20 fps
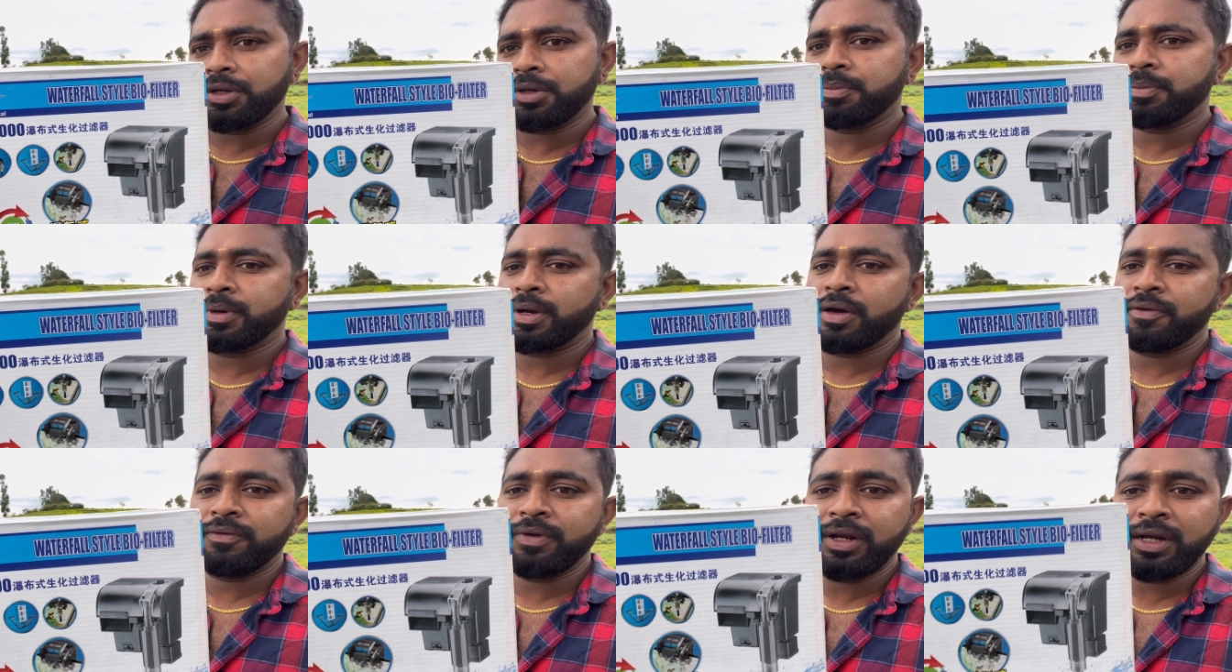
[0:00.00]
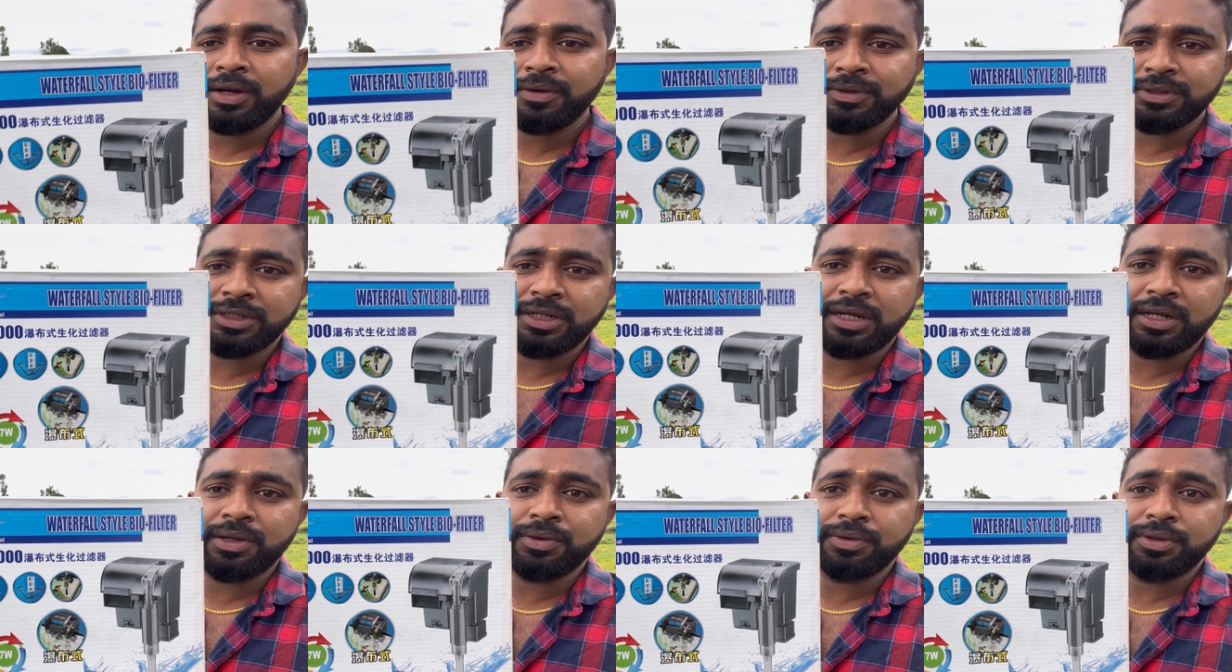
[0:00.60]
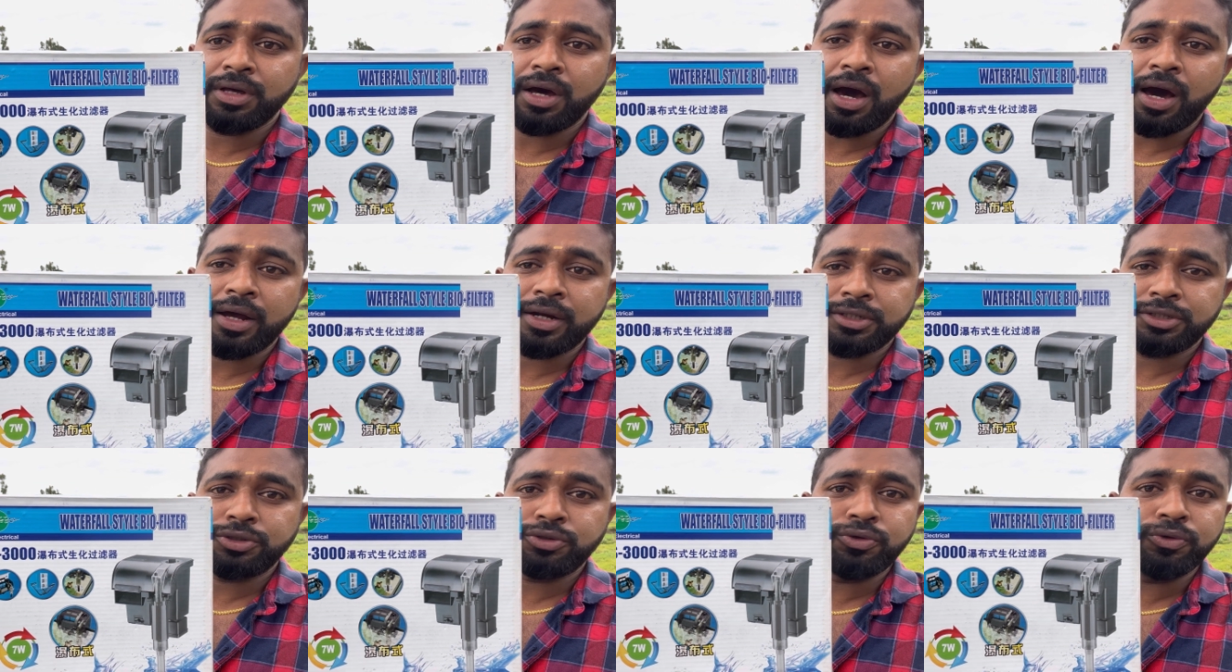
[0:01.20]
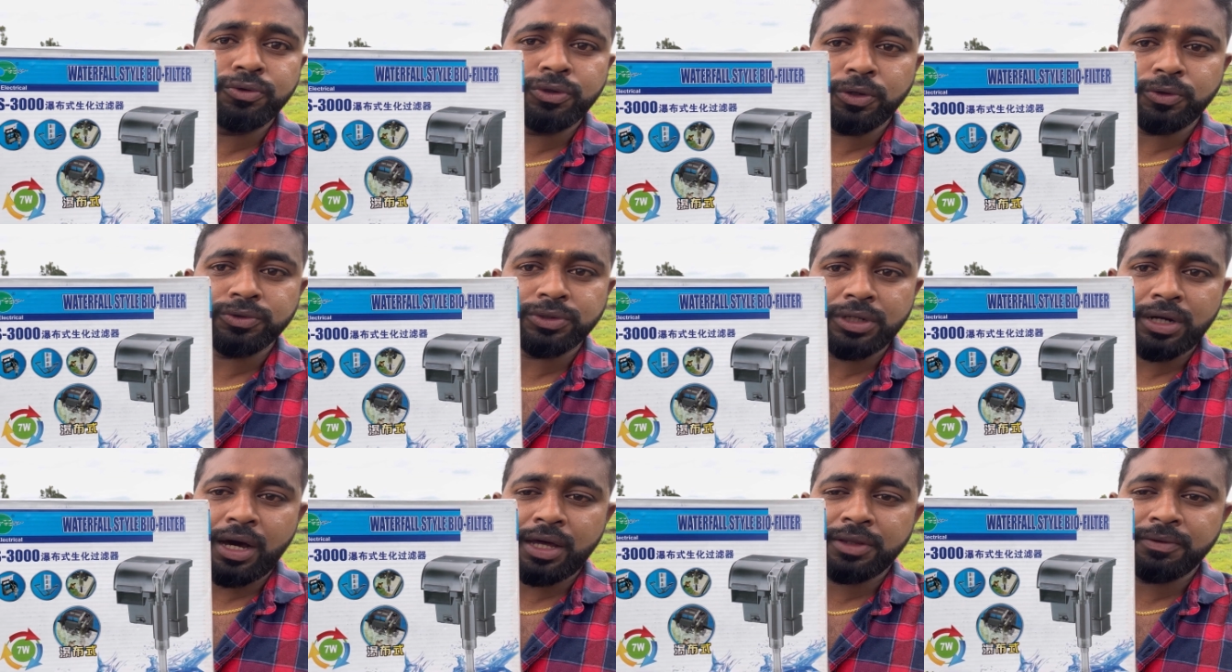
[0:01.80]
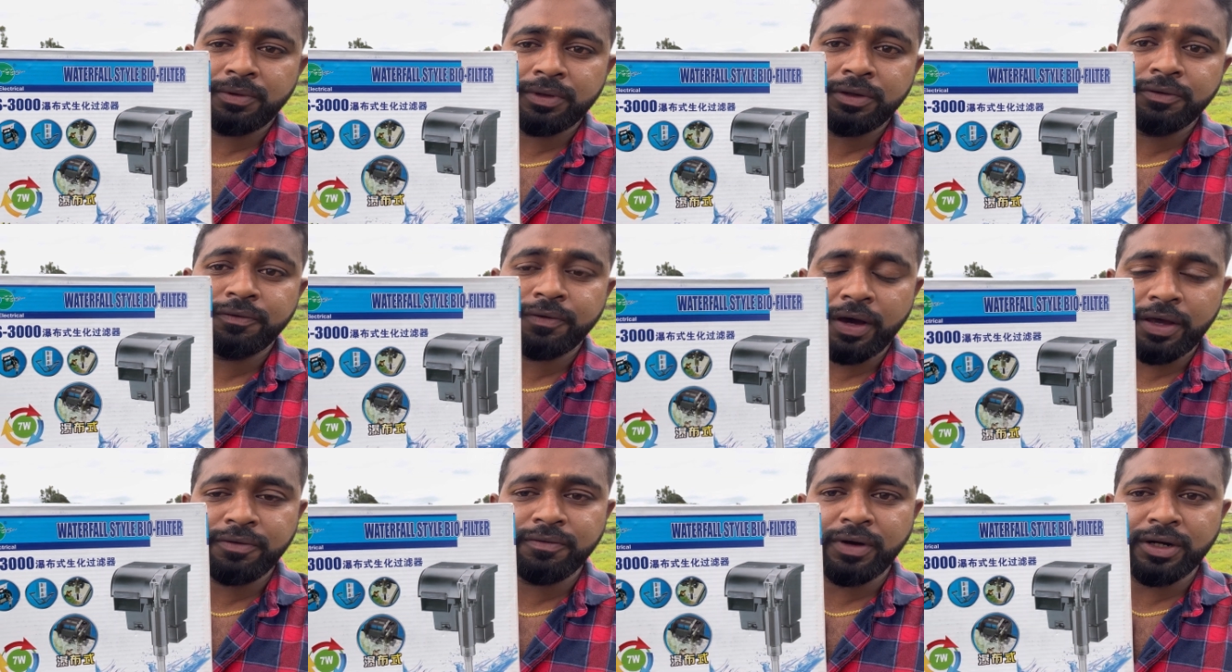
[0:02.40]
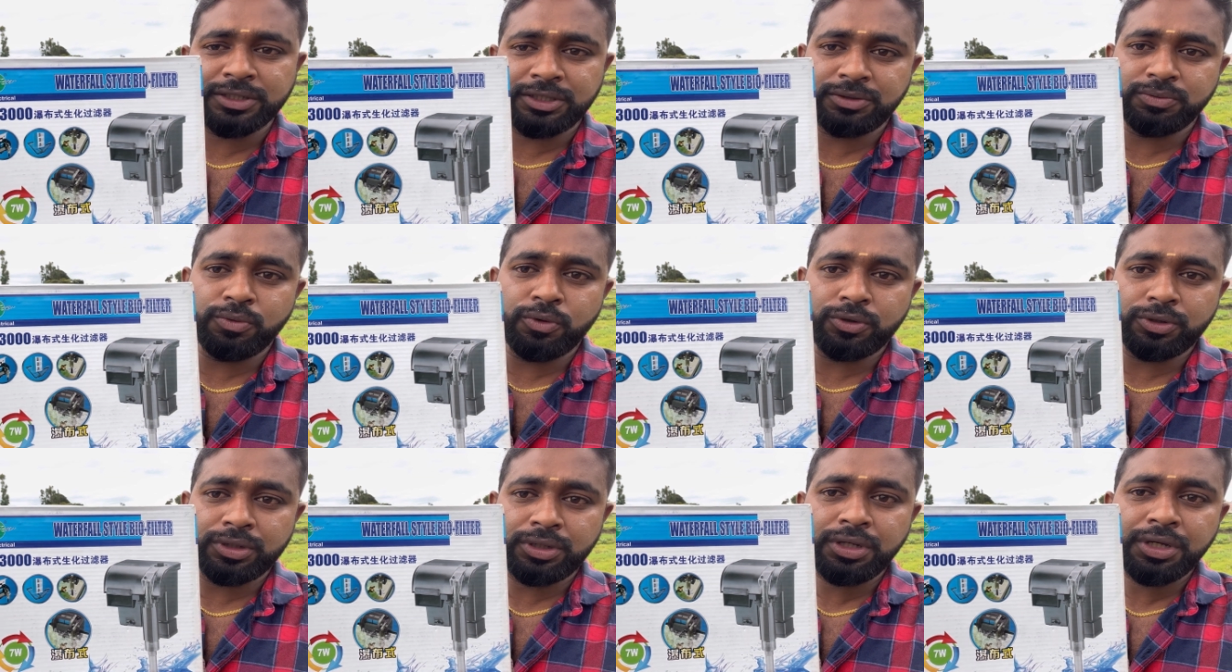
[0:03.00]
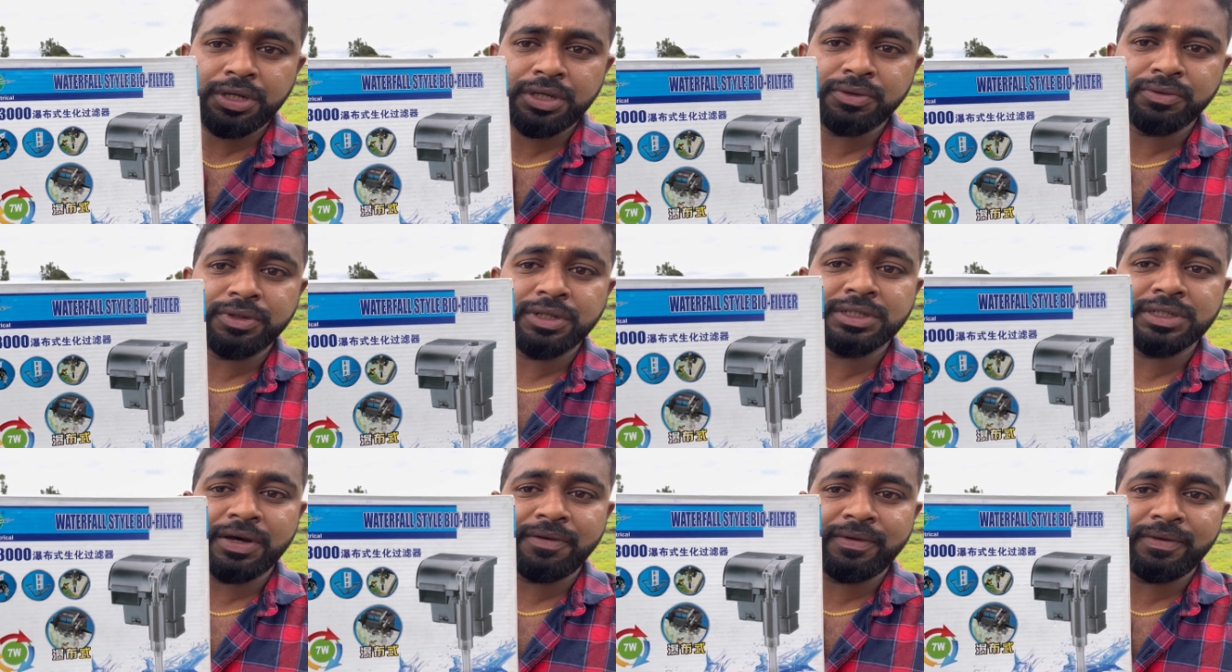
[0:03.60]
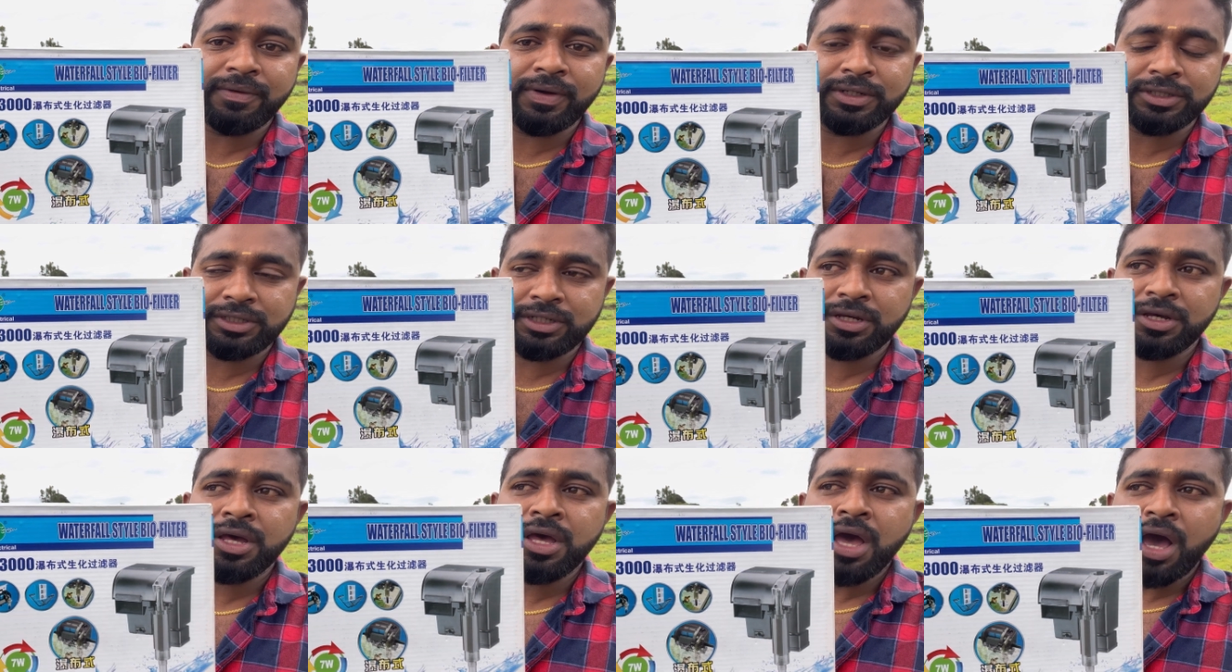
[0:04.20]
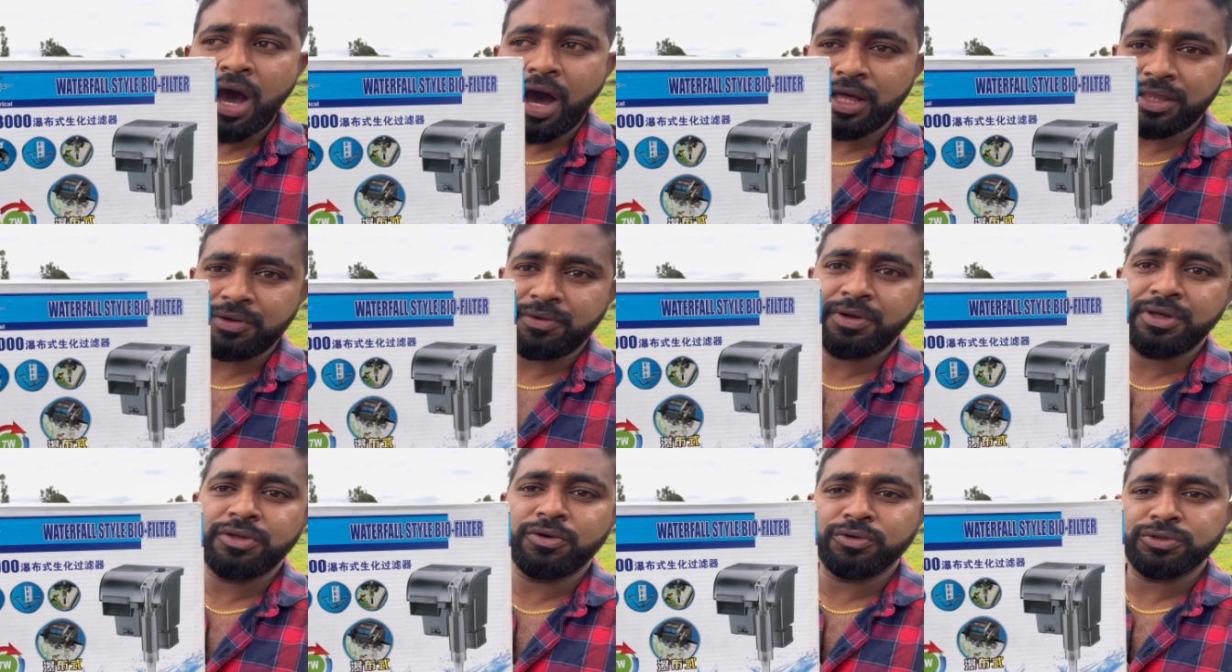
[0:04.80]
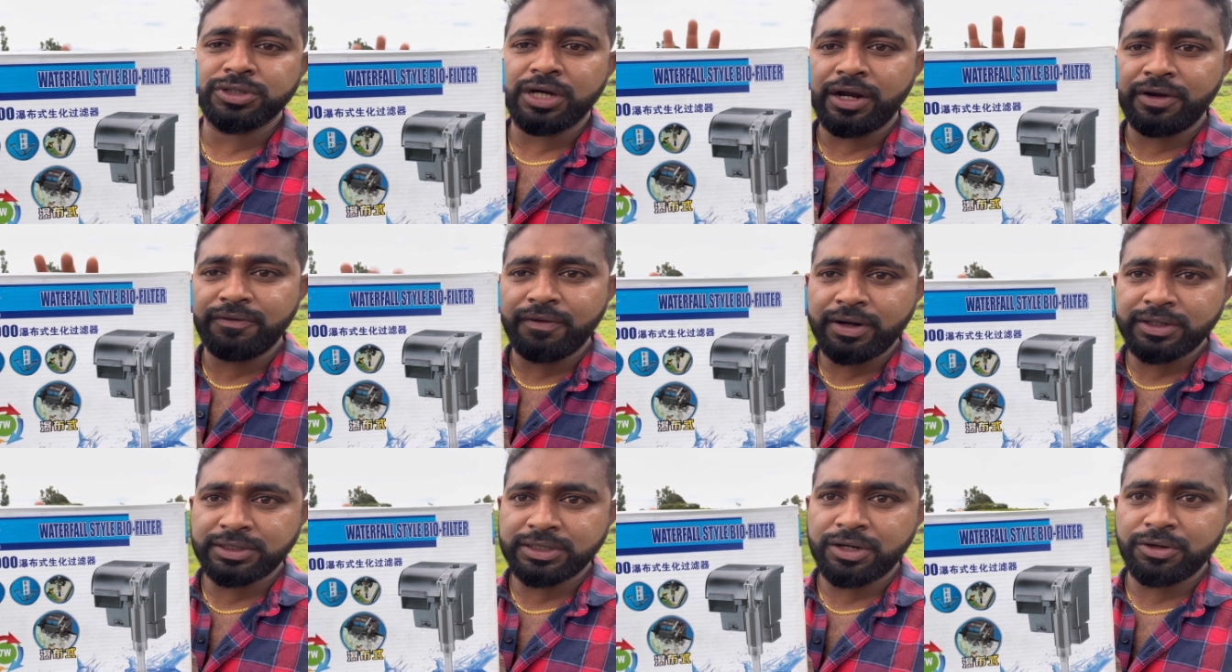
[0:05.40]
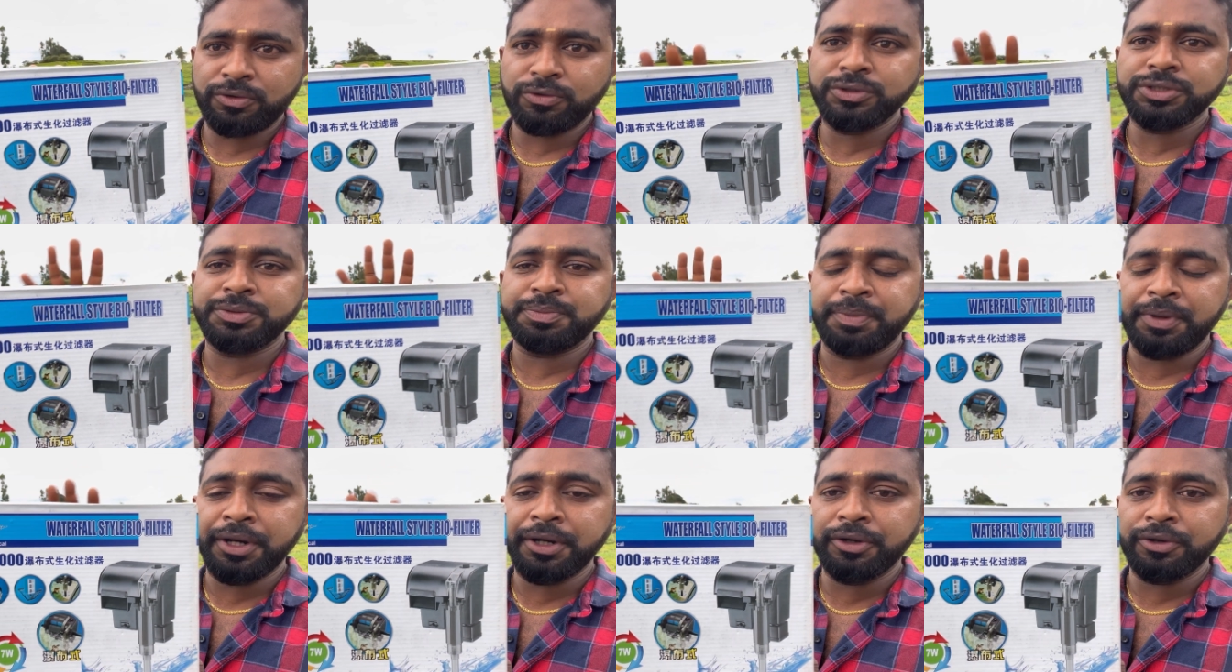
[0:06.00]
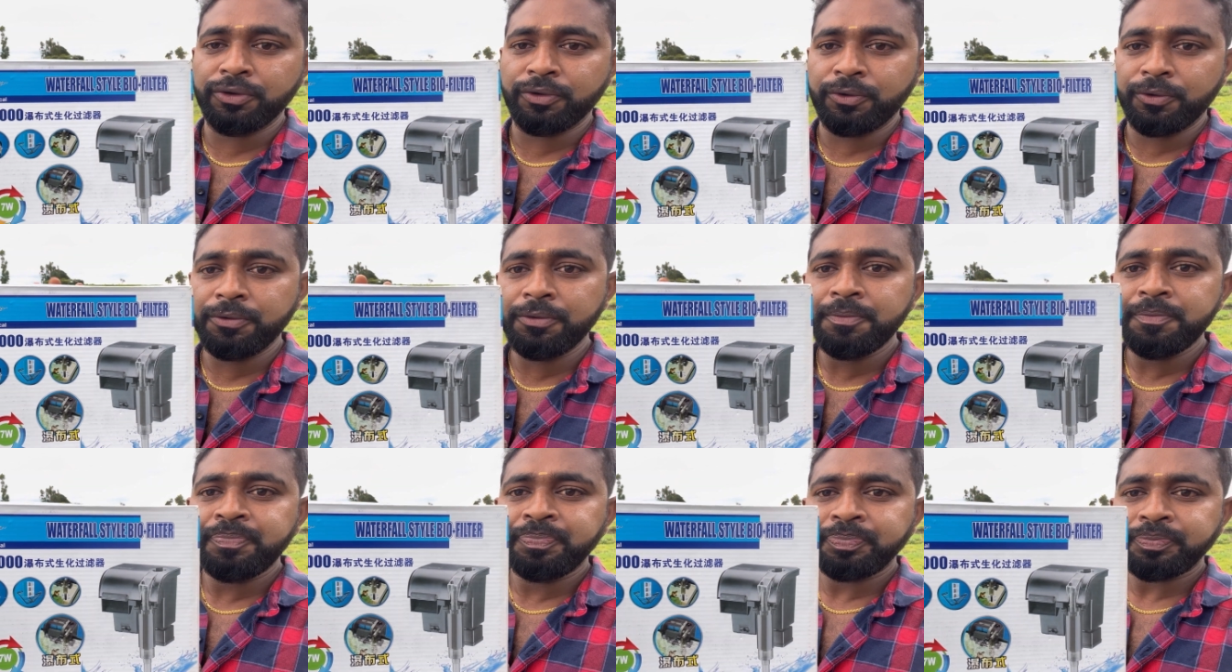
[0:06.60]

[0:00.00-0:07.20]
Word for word: இப்போ நான் வீட்டில் வச்சுருக்கிறது வந்து ஆர்எஸ் டூ தௌசண்ட் அது வந்து ஃபைவ் வாட்ஸ் மோட்ரு இது வந்து செவன் வாட்ஸு அதோட இது கொஞ்சம் அட்வான்ஸாக இருக்கும் ஸ்பீடு இருக்கும்